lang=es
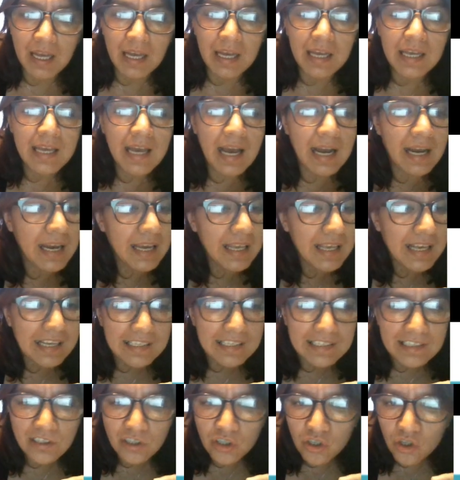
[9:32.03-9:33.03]
Y
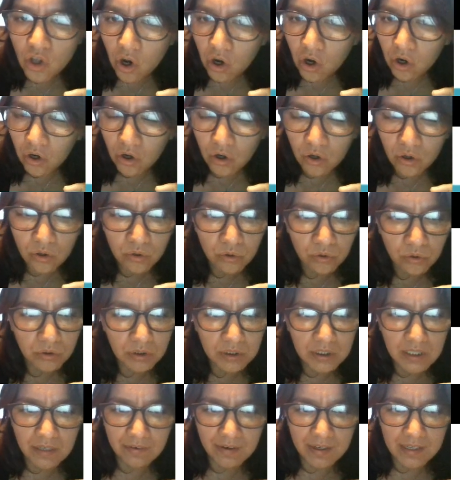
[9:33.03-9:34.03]
aquellas no
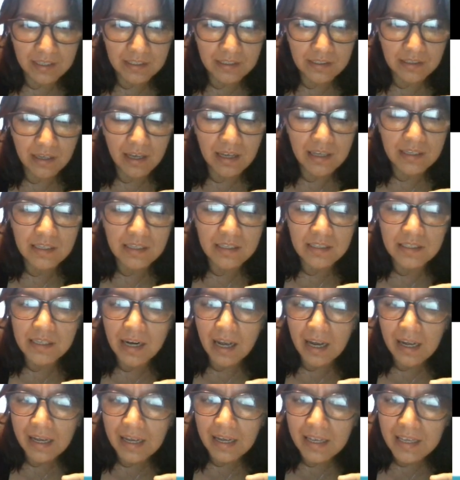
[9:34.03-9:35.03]
conjuntivas es decir,
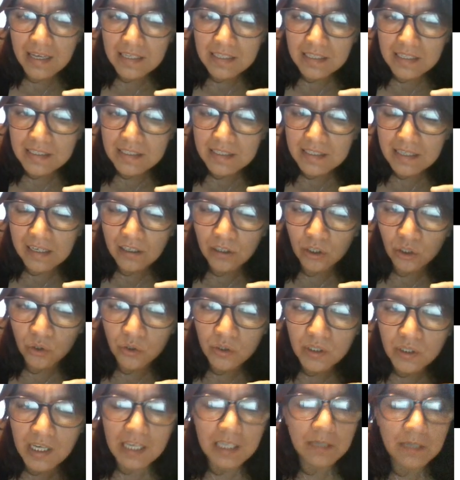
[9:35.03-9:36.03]
aquellas que están
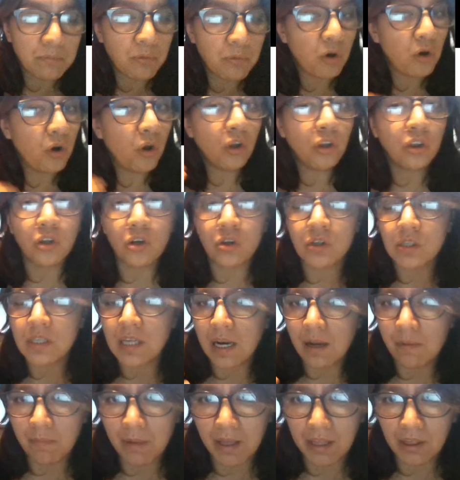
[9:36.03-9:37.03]
introducidas por otros
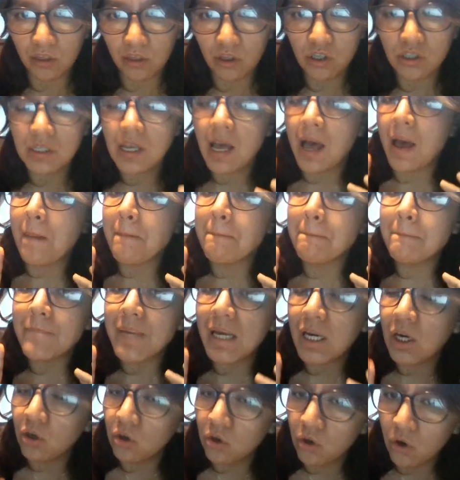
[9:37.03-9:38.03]
elementos,
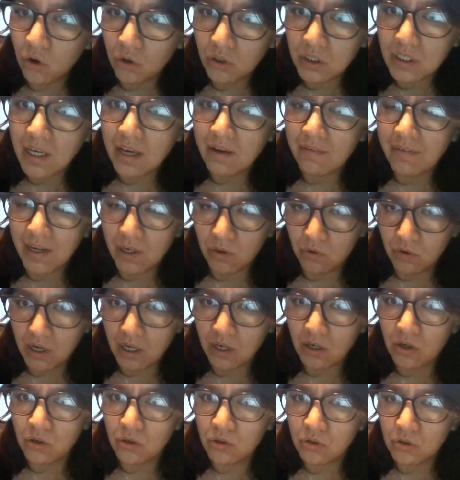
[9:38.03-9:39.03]
pero no llevan una
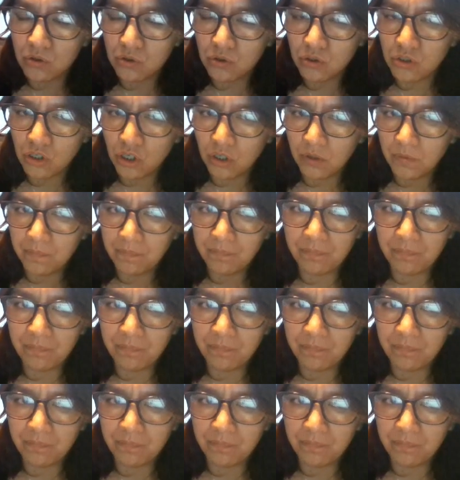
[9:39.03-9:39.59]
conjunción.